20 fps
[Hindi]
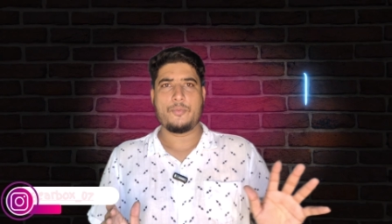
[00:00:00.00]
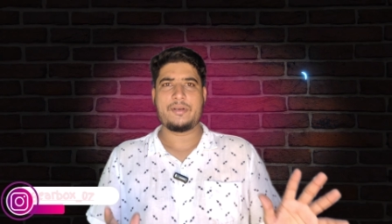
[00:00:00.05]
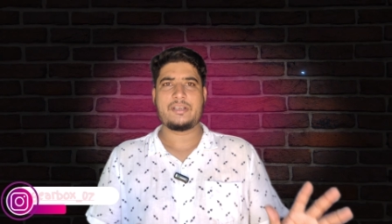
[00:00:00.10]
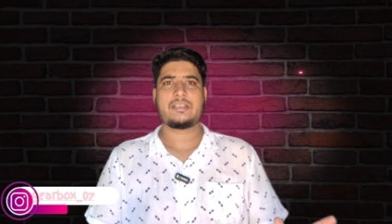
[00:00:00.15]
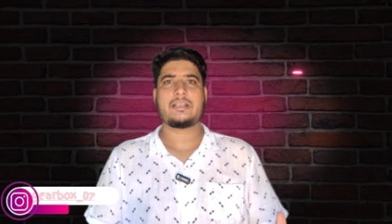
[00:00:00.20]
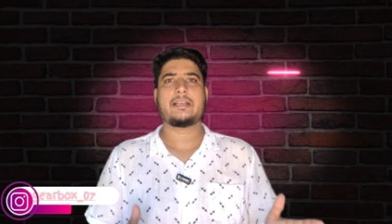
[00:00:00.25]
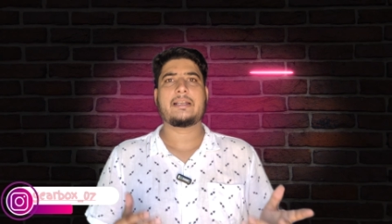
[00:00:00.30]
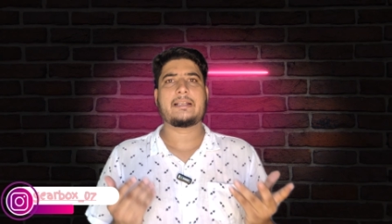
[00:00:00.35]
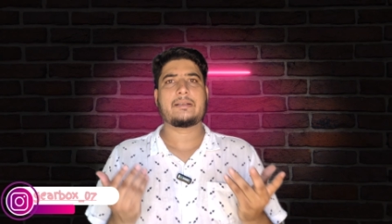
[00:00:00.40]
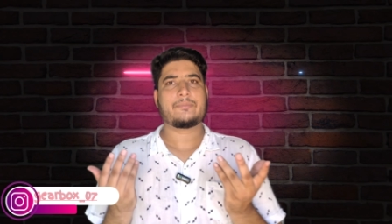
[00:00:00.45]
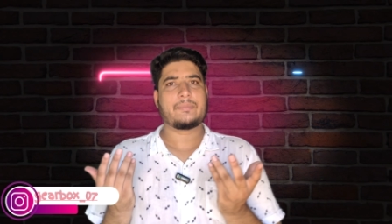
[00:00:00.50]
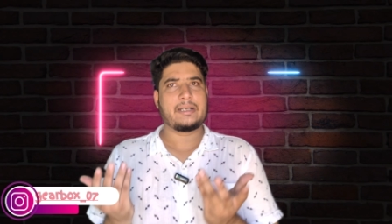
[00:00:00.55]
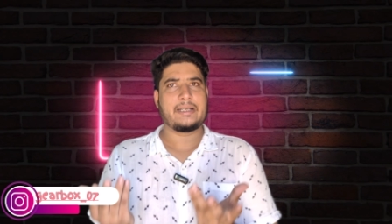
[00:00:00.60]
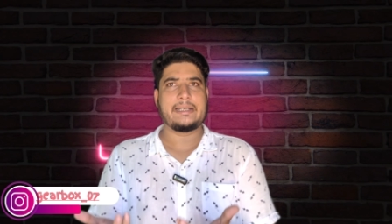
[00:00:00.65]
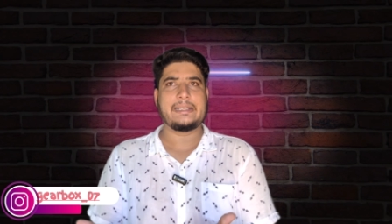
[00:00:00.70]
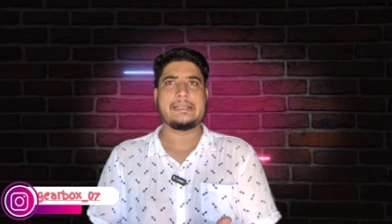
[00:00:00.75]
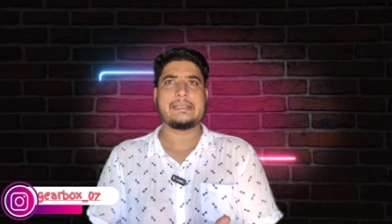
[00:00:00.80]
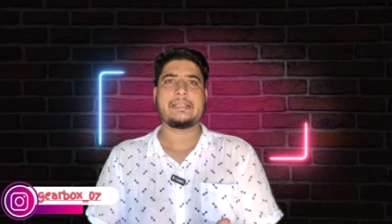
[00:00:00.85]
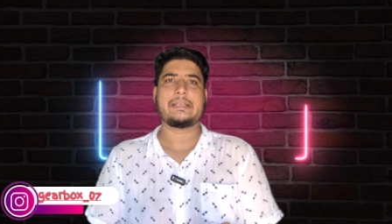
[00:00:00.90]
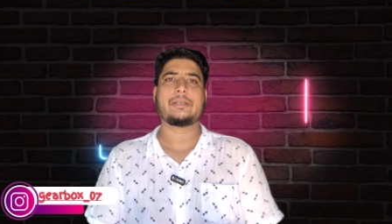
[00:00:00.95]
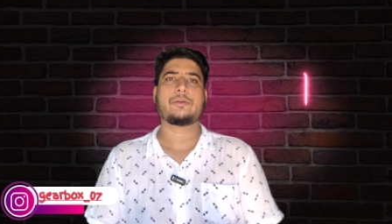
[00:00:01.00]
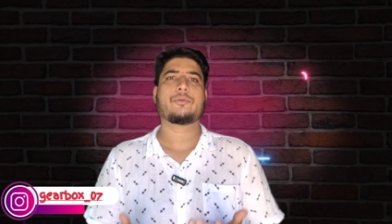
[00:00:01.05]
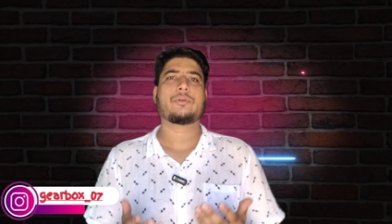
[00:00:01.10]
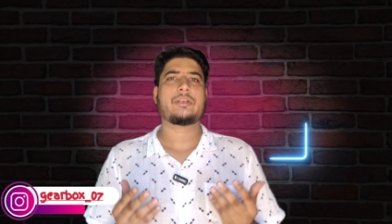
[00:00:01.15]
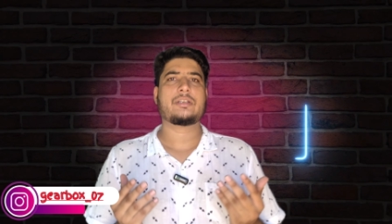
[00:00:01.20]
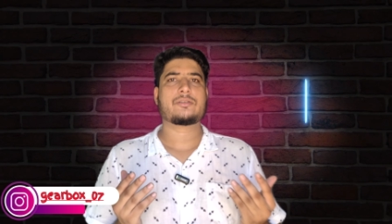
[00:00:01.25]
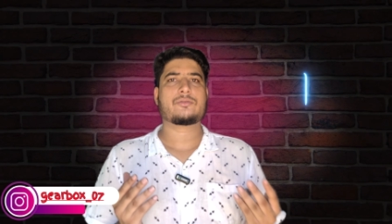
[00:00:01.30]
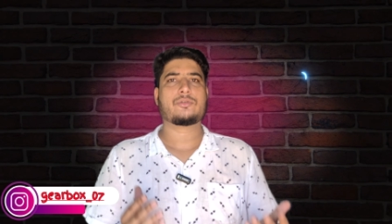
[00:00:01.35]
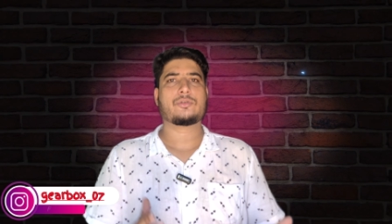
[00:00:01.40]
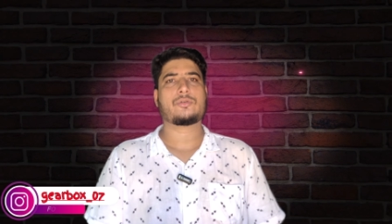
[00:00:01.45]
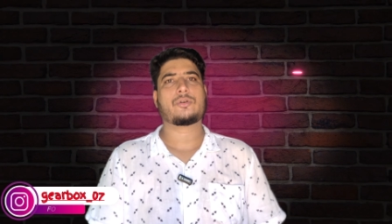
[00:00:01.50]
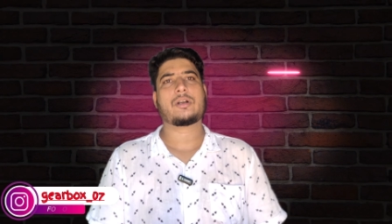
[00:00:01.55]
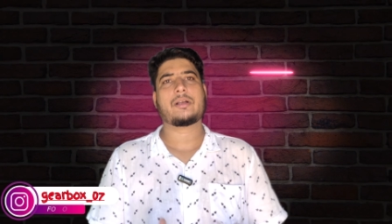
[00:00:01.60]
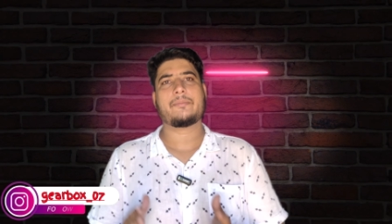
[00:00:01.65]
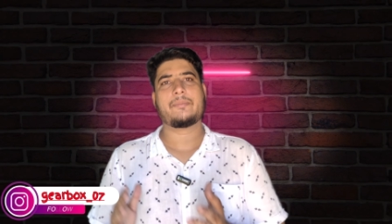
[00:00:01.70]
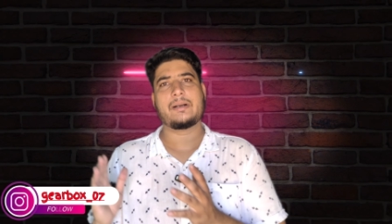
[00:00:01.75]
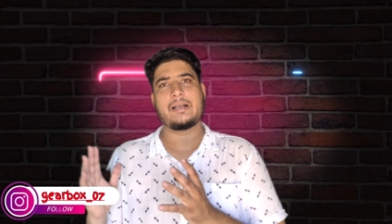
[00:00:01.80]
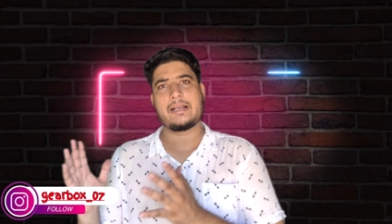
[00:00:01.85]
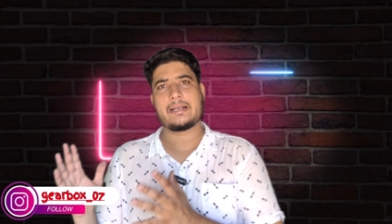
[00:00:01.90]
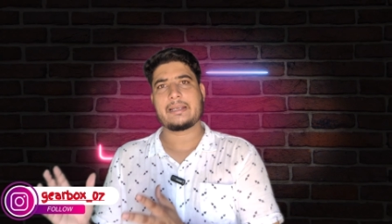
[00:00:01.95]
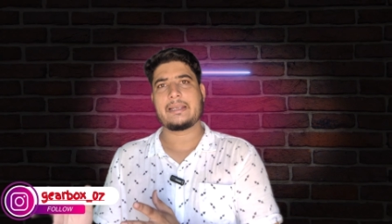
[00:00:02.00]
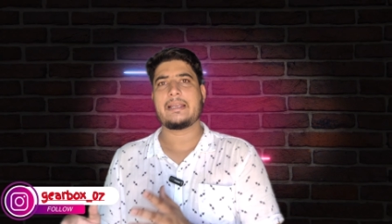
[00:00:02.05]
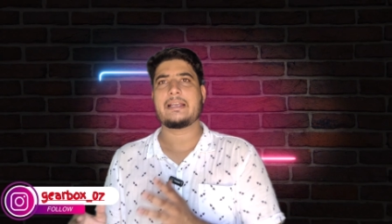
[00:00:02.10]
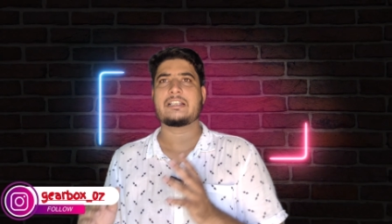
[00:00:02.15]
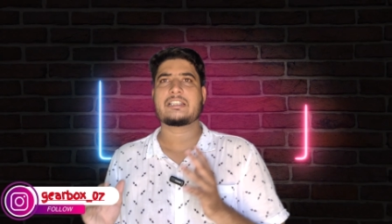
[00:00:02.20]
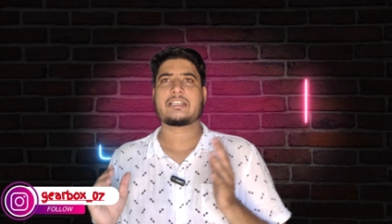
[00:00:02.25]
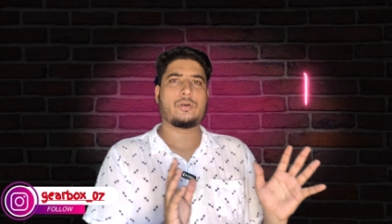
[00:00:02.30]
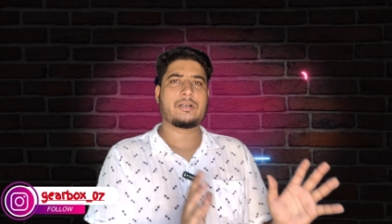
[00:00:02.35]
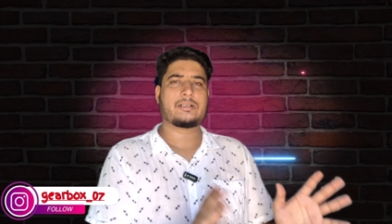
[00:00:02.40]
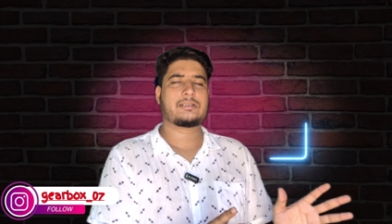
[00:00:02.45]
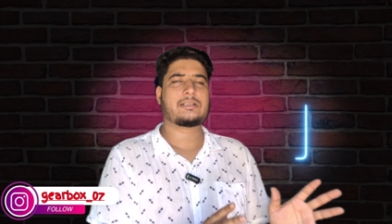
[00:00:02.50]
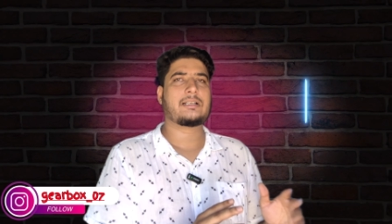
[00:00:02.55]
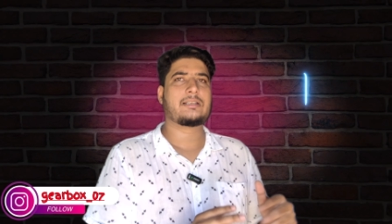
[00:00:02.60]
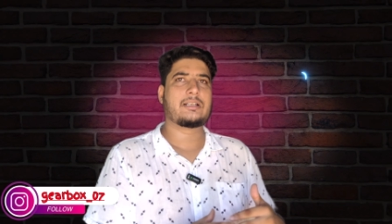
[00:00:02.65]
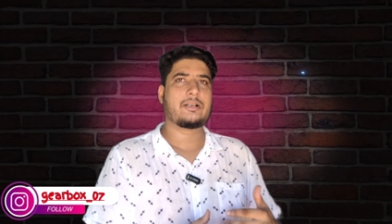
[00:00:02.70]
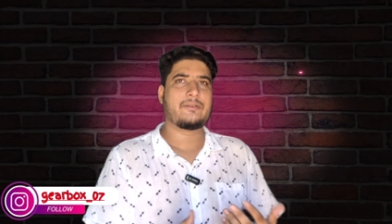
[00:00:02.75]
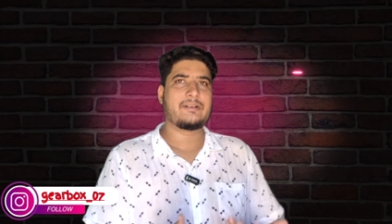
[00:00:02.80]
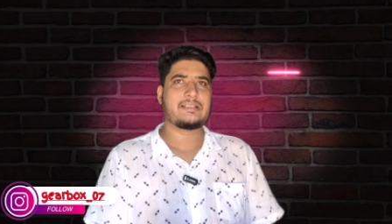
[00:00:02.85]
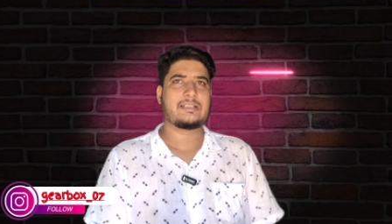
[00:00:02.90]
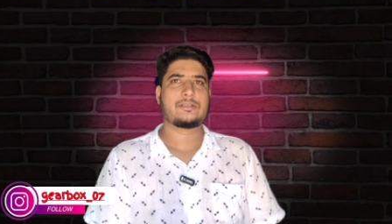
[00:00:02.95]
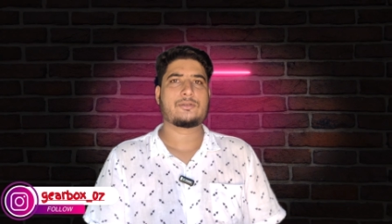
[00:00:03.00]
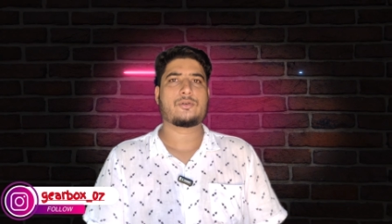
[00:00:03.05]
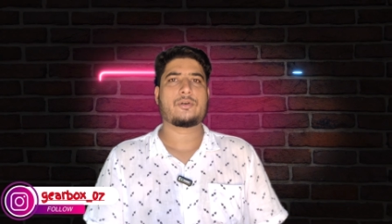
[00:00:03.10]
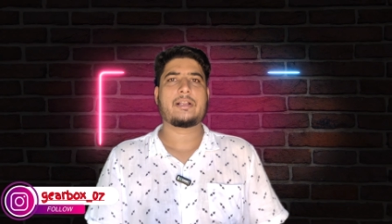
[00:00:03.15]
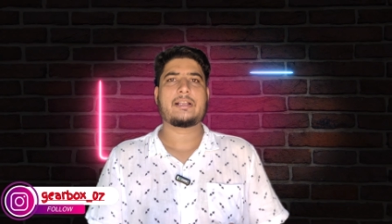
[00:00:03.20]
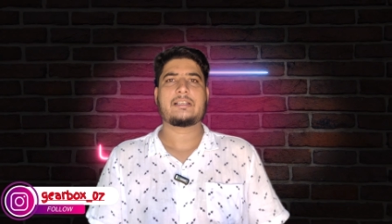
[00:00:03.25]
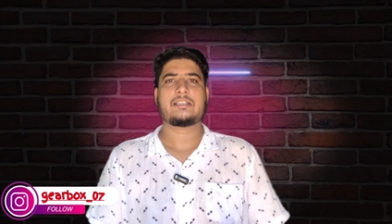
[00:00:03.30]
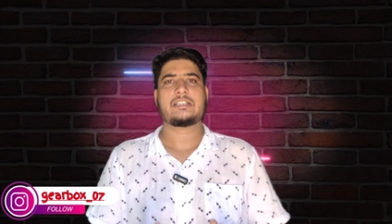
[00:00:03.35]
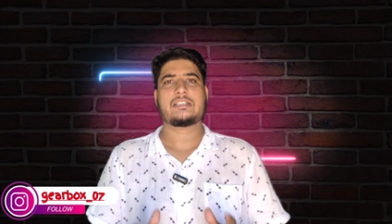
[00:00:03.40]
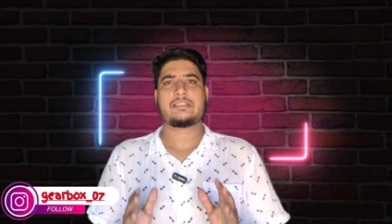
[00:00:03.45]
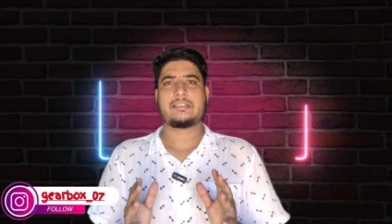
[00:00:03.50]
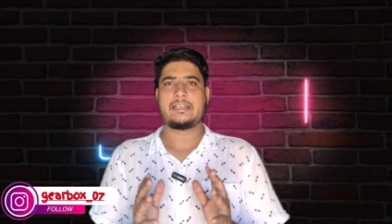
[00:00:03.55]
ओबियसली लेंथ बननी थी क्योंकि इसको थोड़ा बड़ा किया है एक्स्ट्रा दरवाजे जोड़े